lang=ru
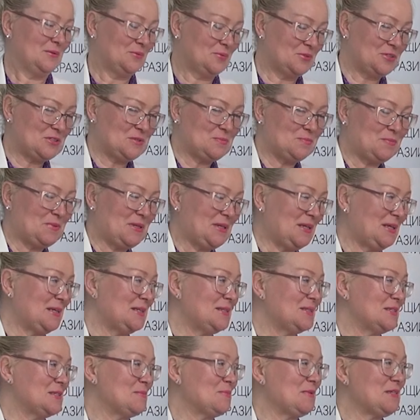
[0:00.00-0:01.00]
Очень
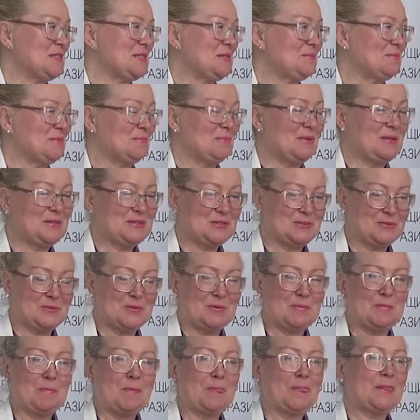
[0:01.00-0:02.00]
приятно, спасибо
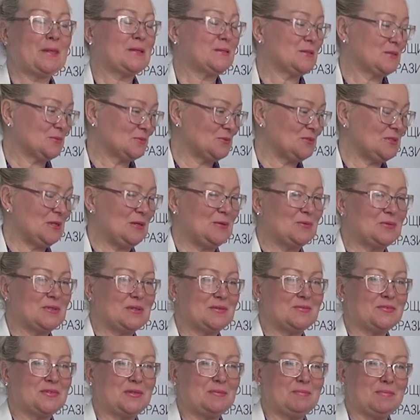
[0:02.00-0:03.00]
большое за
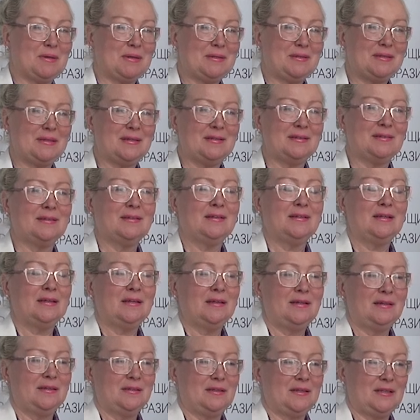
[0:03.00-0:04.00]
уделенное внимание.
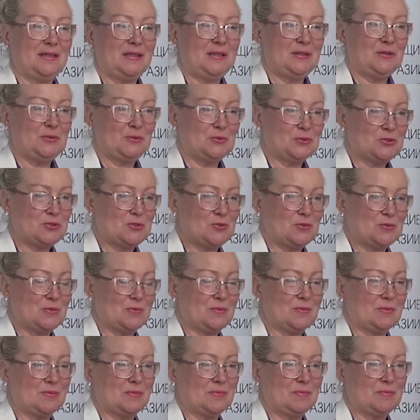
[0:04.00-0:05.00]
И то,
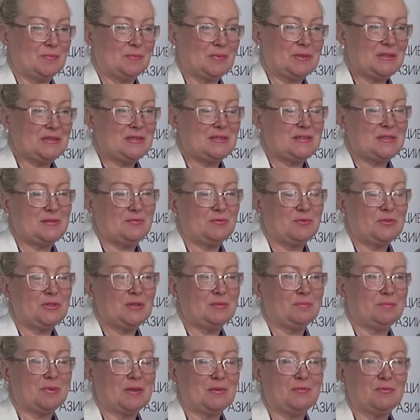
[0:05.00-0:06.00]
что мы
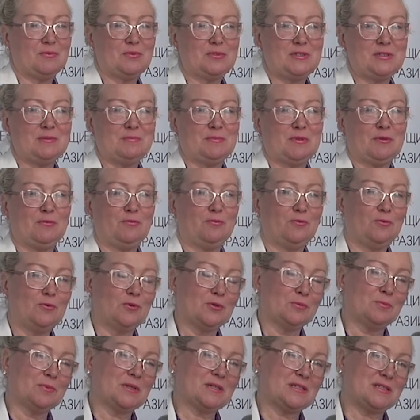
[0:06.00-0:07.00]
сегодня проводим
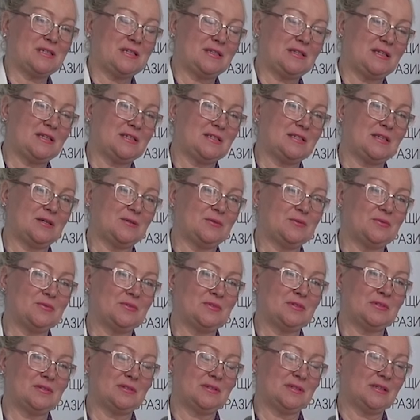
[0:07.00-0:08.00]
форум «Красота,
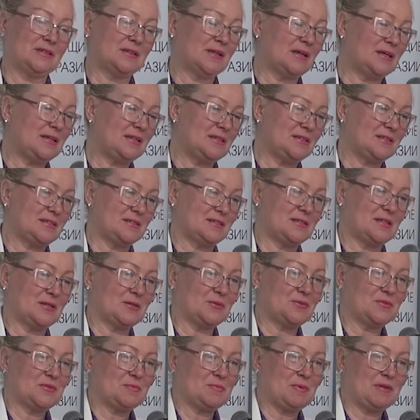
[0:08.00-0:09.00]
здоровье, долголетие,
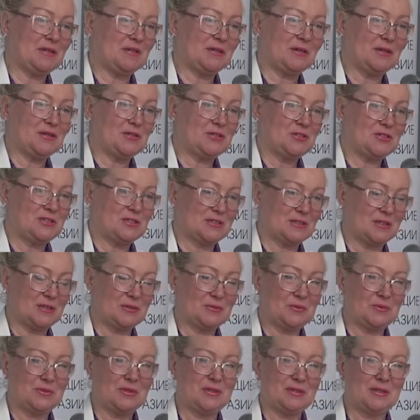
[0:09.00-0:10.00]
здоровье, сберегающие
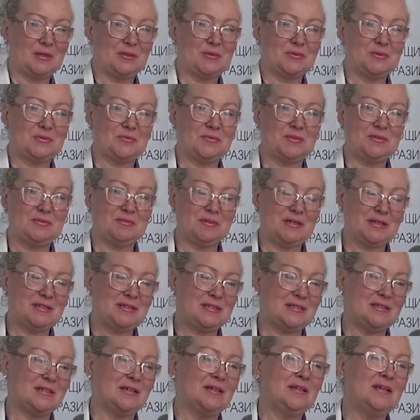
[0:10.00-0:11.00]
технологии народов
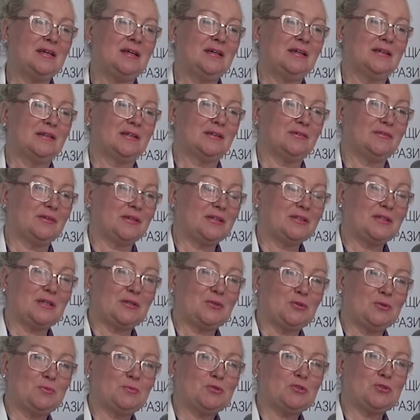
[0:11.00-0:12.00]
Евразии», говорит о
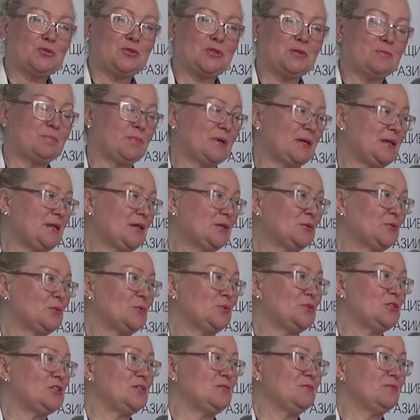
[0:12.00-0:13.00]
том, что этот проект
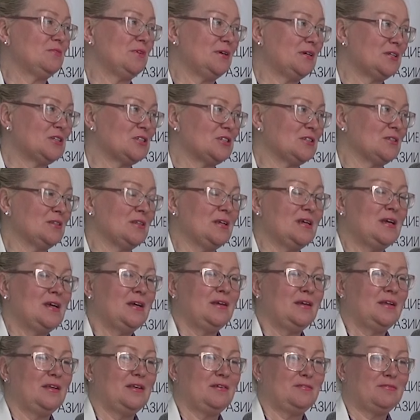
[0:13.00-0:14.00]
очень важен.
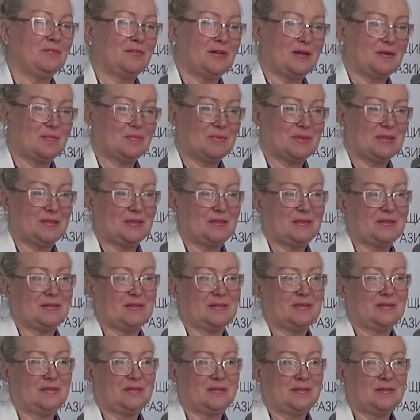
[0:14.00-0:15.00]
И в рамках
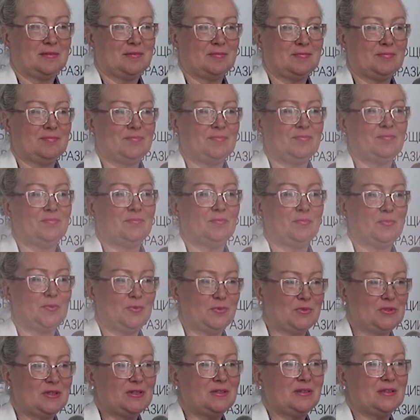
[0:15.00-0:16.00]
э,
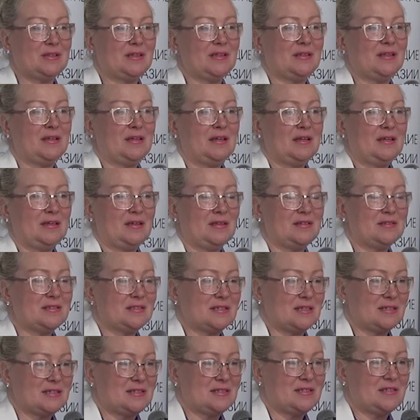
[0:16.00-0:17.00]
поданной
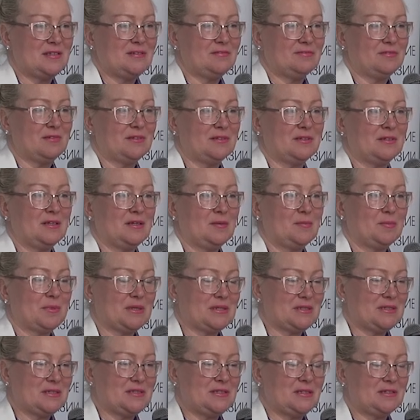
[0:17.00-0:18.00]
инициативы
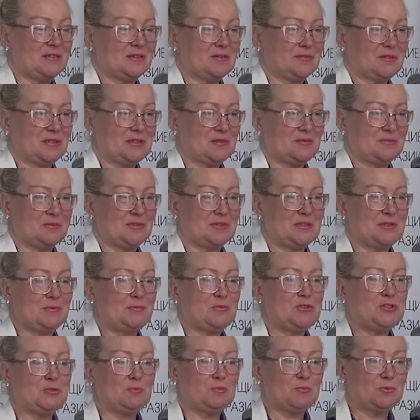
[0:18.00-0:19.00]
президента Владимира
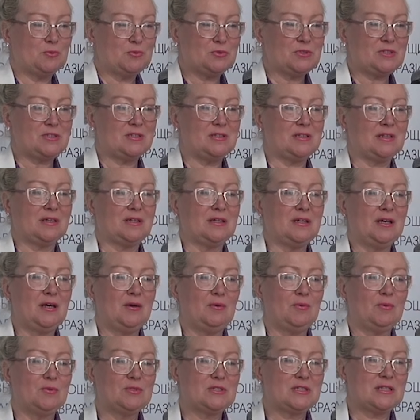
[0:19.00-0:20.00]
Владимировича Путина
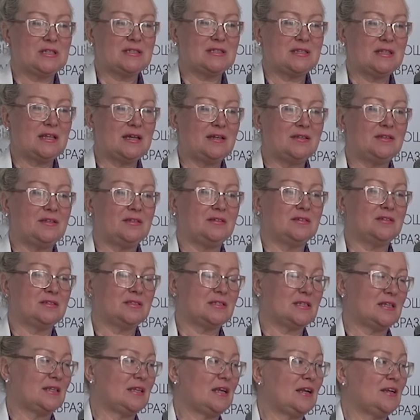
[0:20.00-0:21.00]
о создании
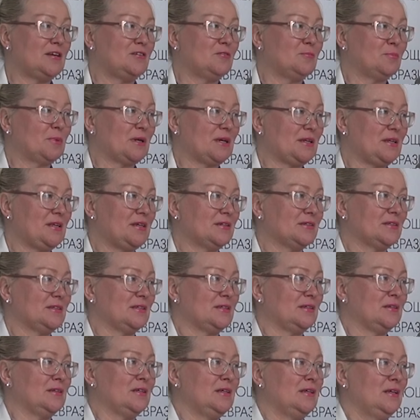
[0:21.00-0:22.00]
национального
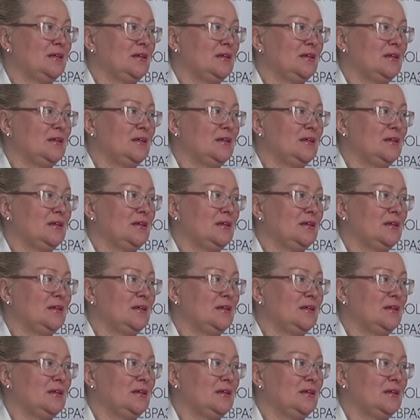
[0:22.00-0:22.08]
проекта